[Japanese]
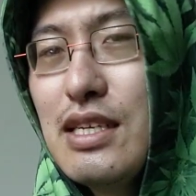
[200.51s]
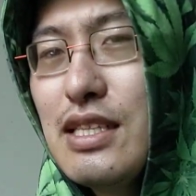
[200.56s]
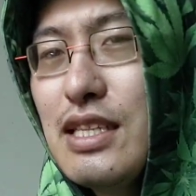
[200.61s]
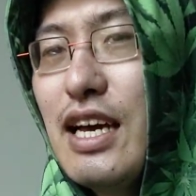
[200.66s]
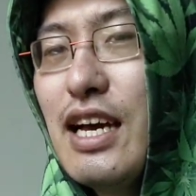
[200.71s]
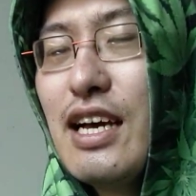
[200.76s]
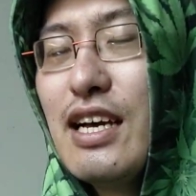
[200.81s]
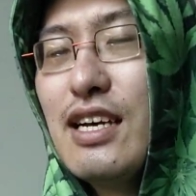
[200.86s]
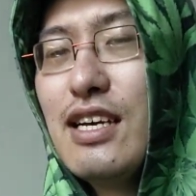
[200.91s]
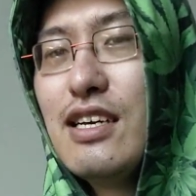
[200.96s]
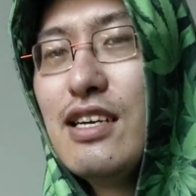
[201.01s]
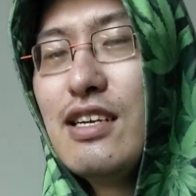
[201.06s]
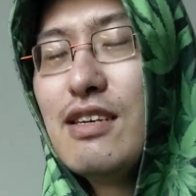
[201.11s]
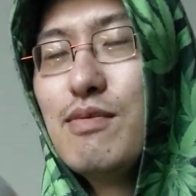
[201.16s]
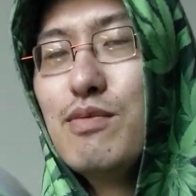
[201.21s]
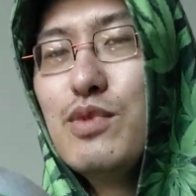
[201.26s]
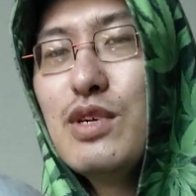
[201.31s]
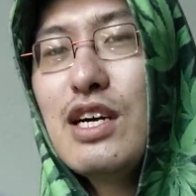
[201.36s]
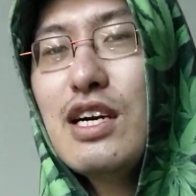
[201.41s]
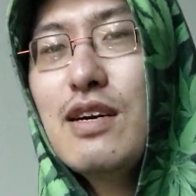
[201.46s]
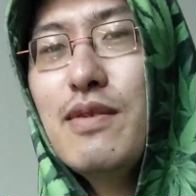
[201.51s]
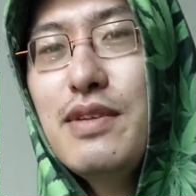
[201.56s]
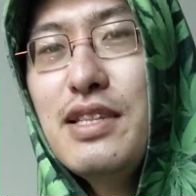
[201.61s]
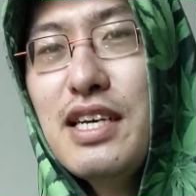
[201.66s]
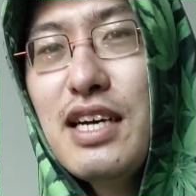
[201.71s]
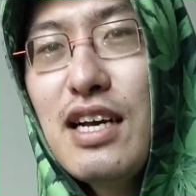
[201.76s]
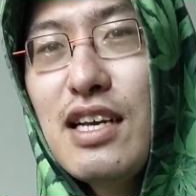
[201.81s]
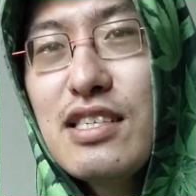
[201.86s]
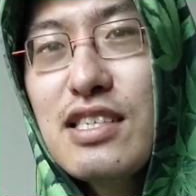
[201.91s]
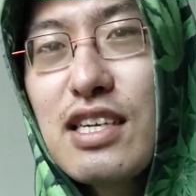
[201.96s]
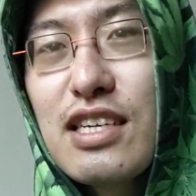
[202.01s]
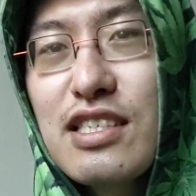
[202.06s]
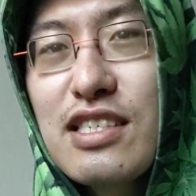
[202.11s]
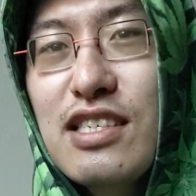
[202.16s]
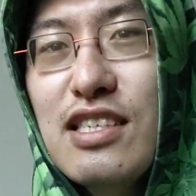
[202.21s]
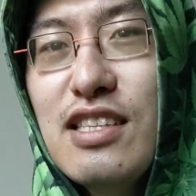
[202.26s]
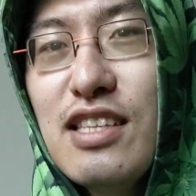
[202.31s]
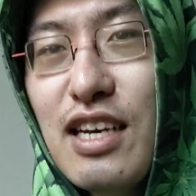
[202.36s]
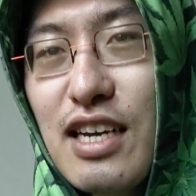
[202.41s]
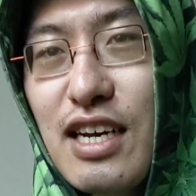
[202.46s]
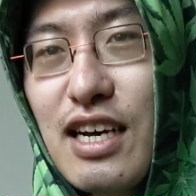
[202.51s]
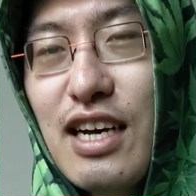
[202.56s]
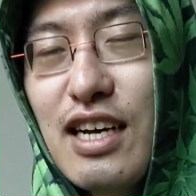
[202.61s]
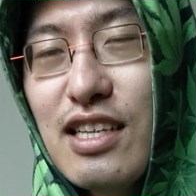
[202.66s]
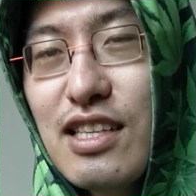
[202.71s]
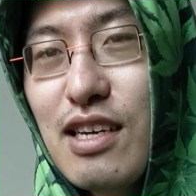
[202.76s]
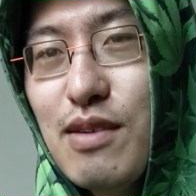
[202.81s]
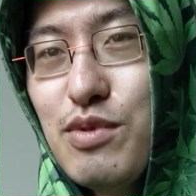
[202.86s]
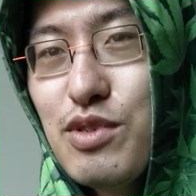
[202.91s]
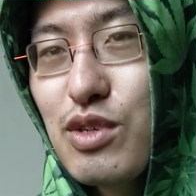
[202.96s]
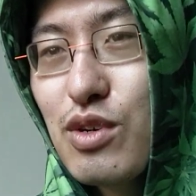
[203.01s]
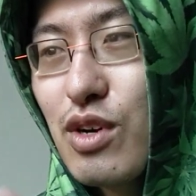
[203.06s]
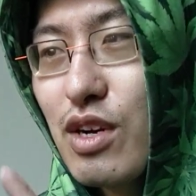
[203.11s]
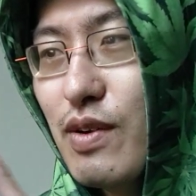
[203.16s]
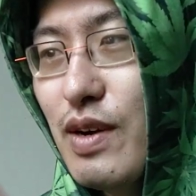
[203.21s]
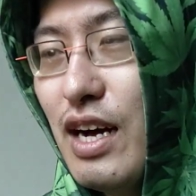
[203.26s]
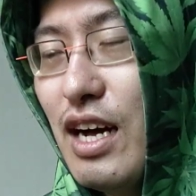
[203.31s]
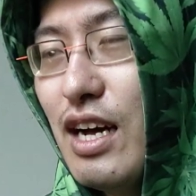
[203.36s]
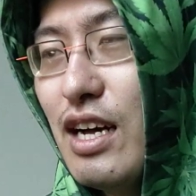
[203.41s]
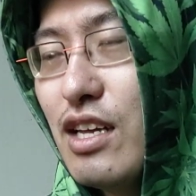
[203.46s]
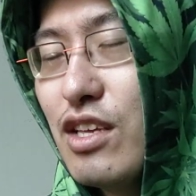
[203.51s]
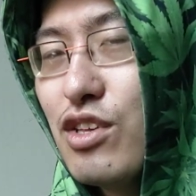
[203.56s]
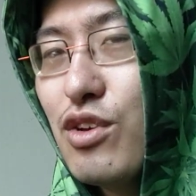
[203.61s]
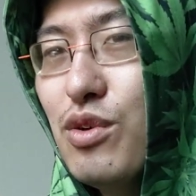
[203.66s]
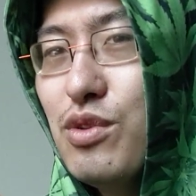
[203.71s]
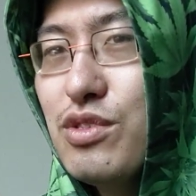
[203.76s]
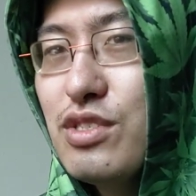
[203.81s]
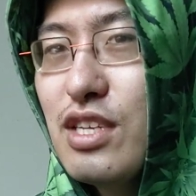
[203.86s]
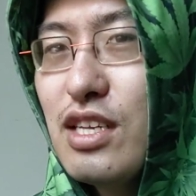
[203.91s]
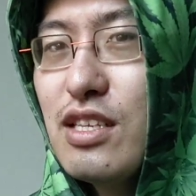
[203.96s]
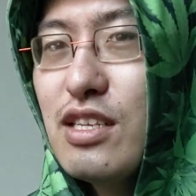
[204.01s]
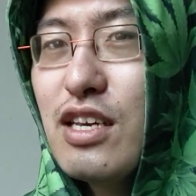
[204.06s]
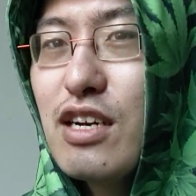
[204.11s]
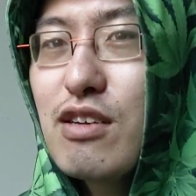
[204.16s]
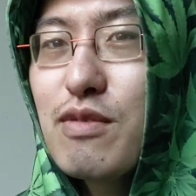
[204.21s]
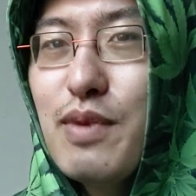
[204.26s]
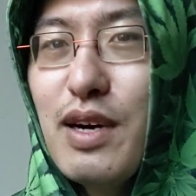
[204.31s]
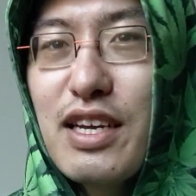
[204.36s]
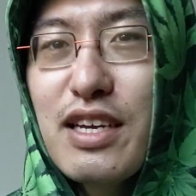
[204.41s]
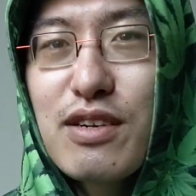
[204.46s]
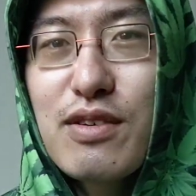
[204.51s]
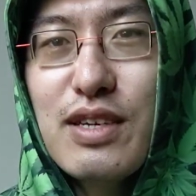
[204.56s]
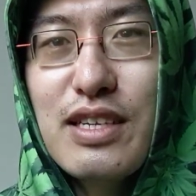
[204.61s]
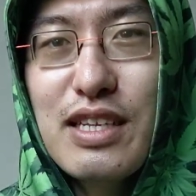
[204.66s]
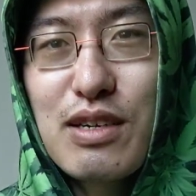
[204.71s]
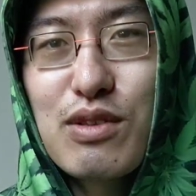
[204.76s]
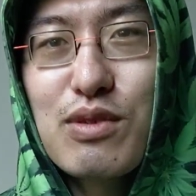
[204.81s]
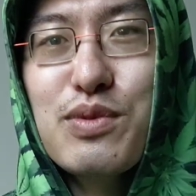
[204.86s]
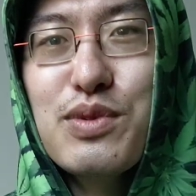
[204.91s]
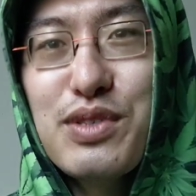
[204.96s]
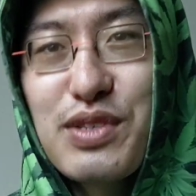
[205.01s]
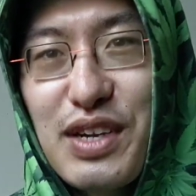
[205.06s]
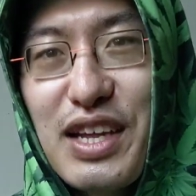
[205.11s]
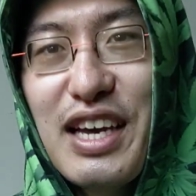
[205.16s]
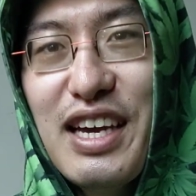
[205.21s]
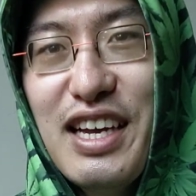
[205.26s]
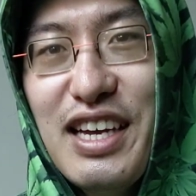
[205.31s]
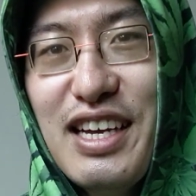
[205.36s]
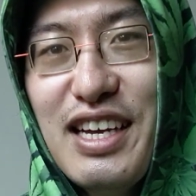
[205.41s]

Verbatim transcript: で、村上隆が死んだら、多分これは4200万円ぐらいになると思うんですよね。